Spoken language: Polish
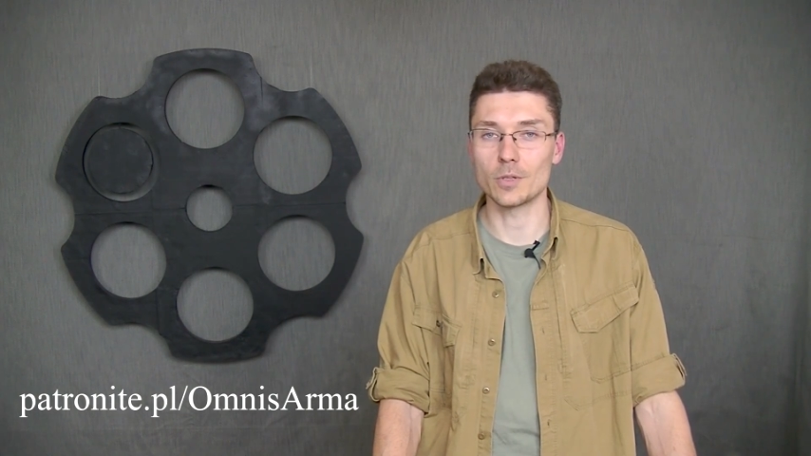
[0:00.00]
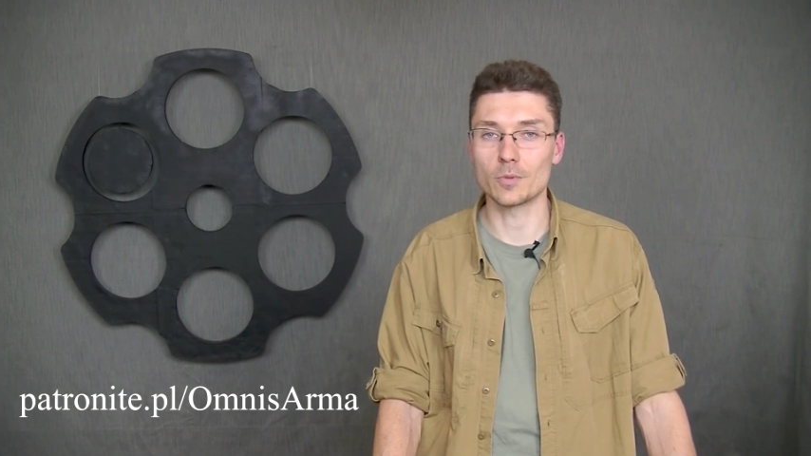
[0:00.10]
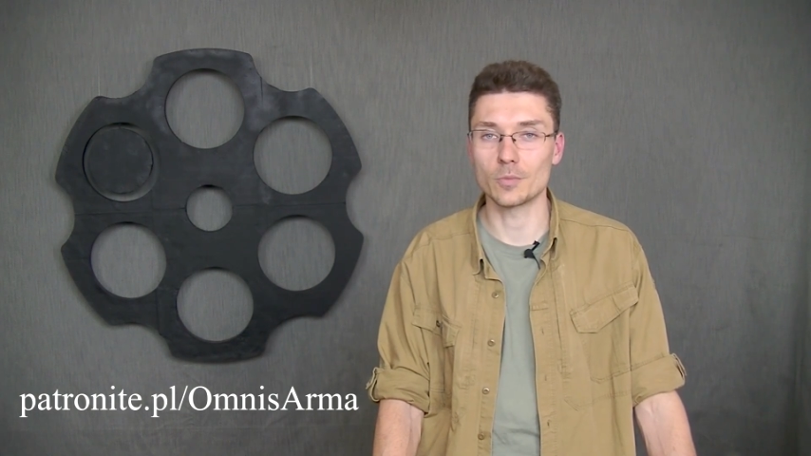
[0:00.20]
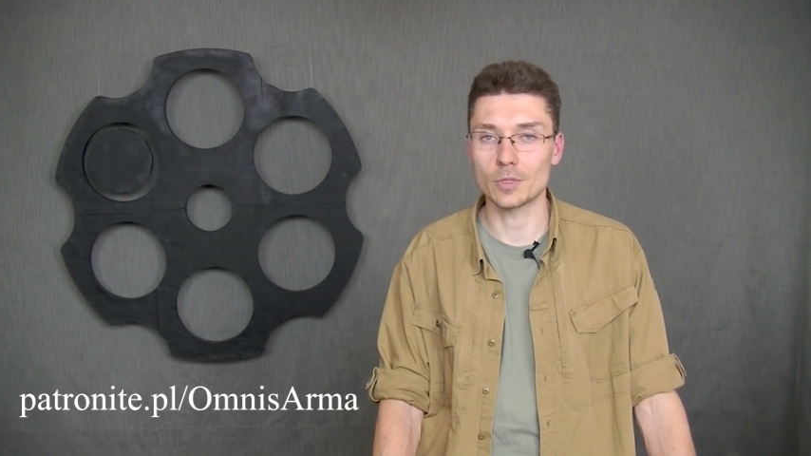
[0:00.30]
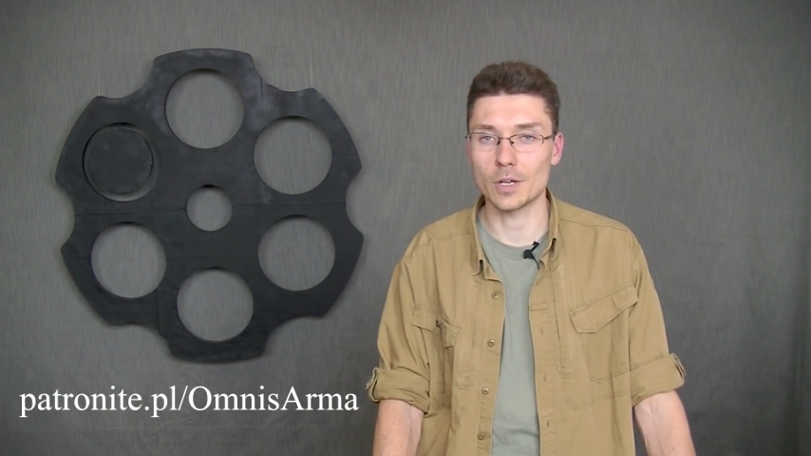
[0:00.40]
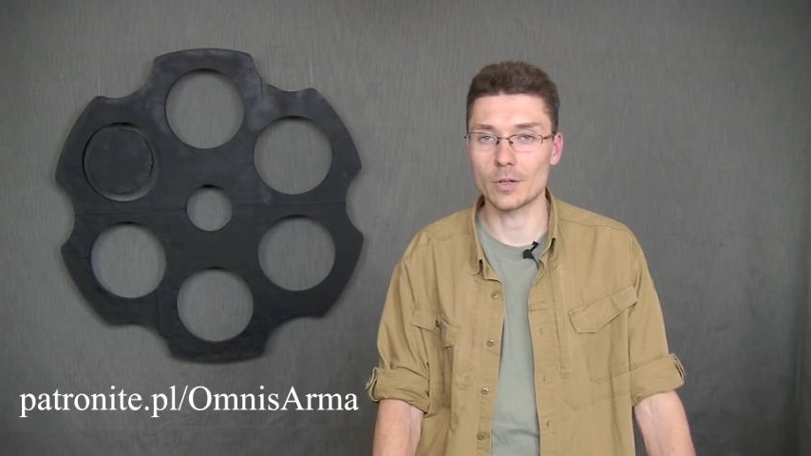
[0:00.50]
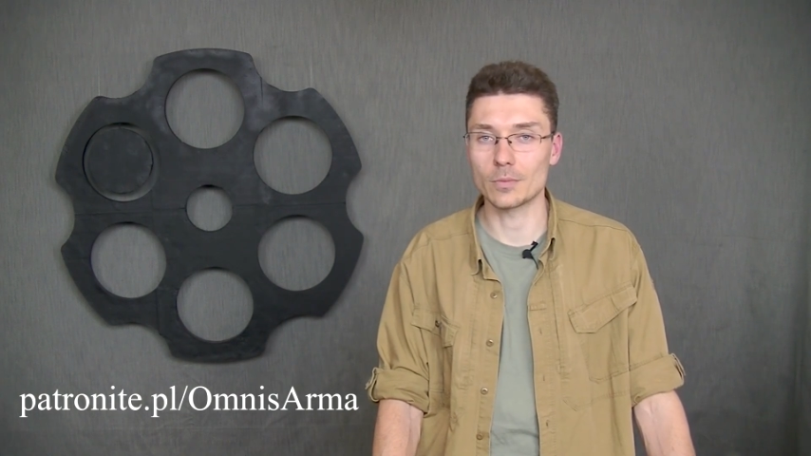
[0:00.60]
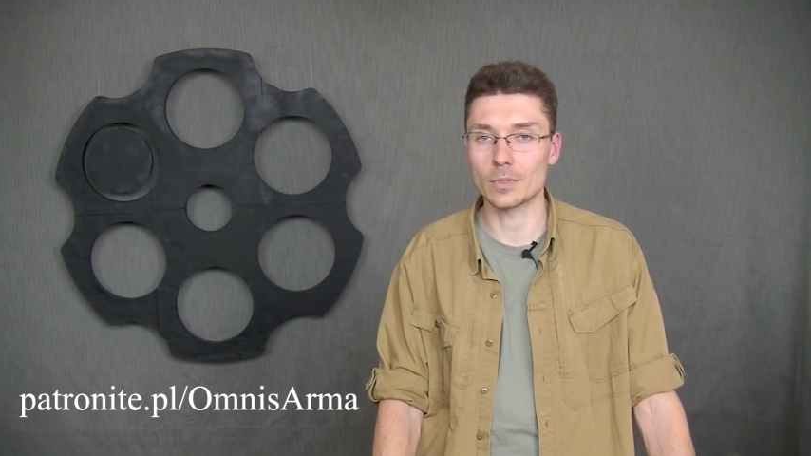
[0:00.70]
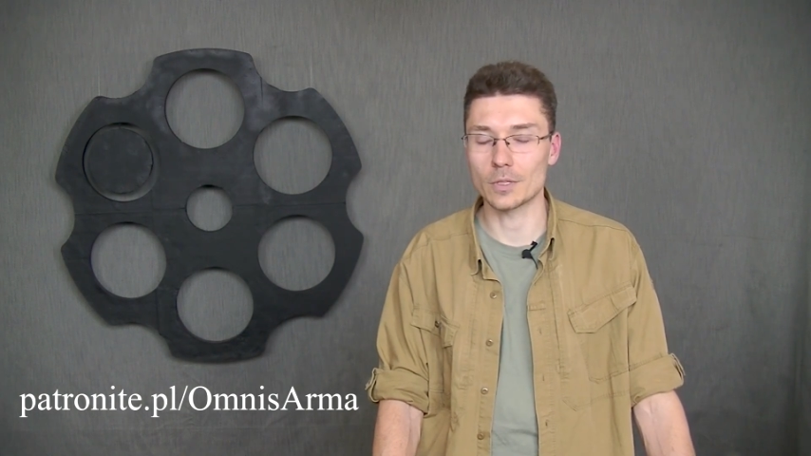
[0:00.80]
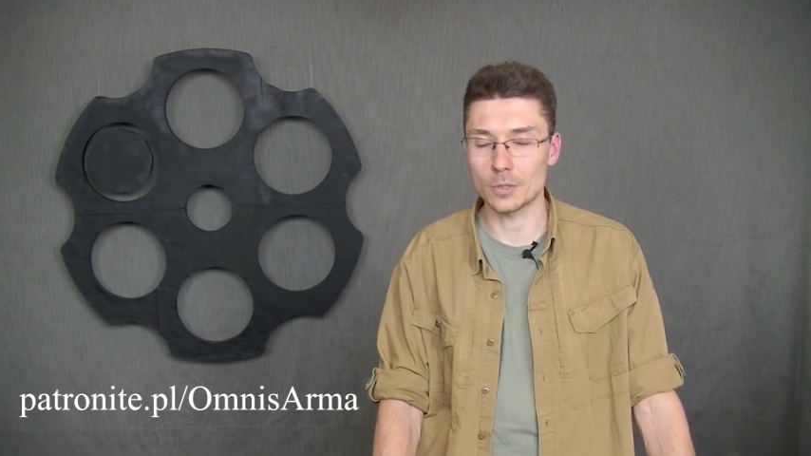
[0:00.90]
i nie
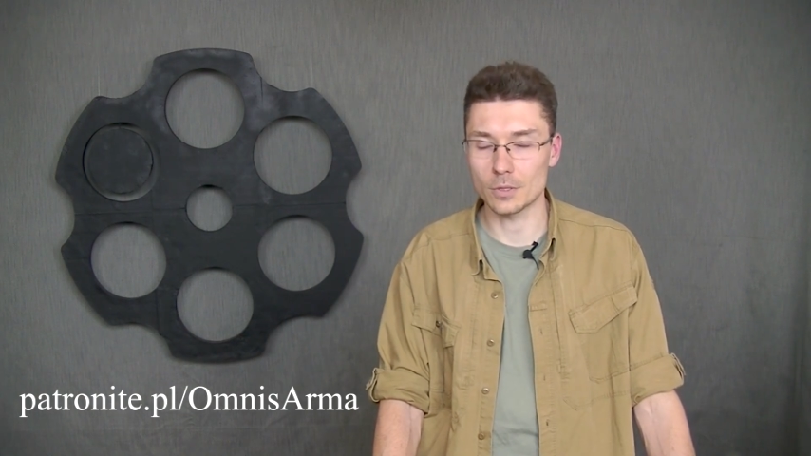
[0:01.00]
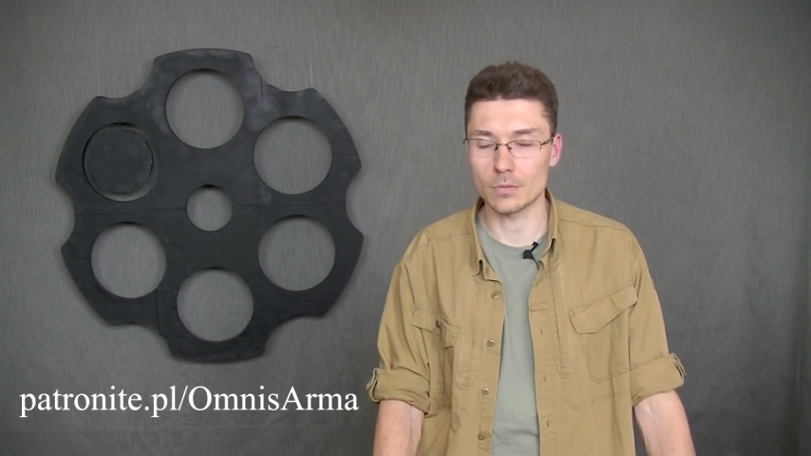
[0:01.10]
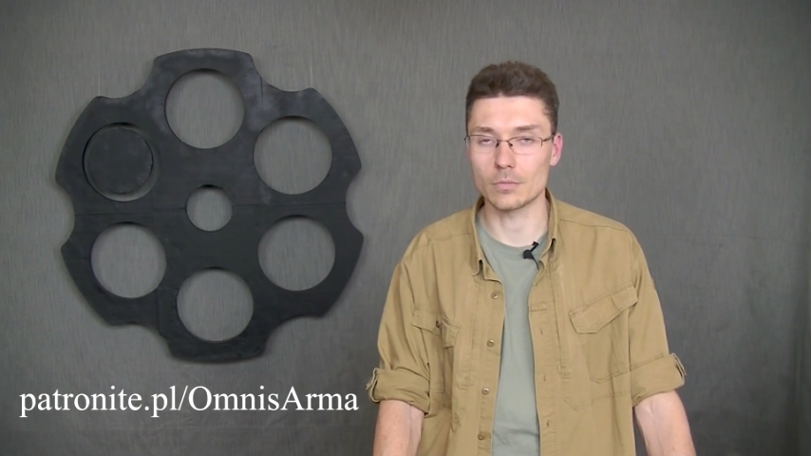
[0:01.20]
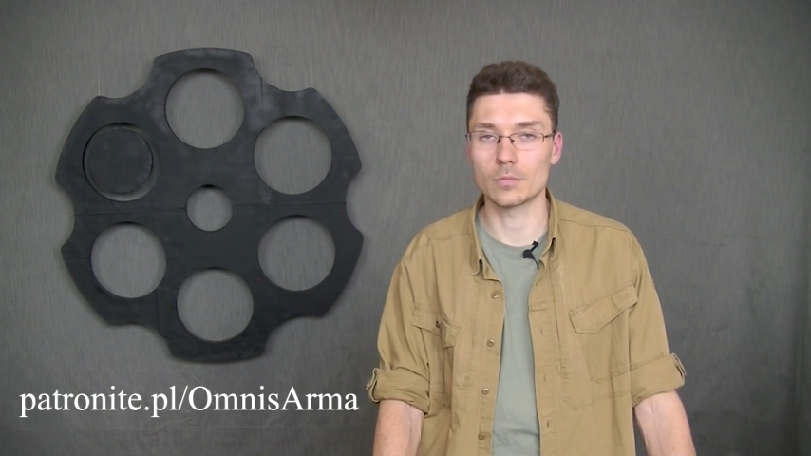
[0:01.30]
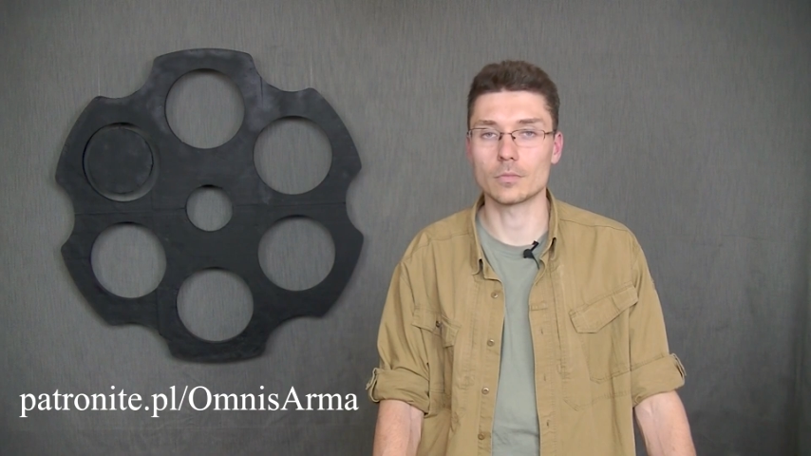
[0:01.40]
pomyślałem, także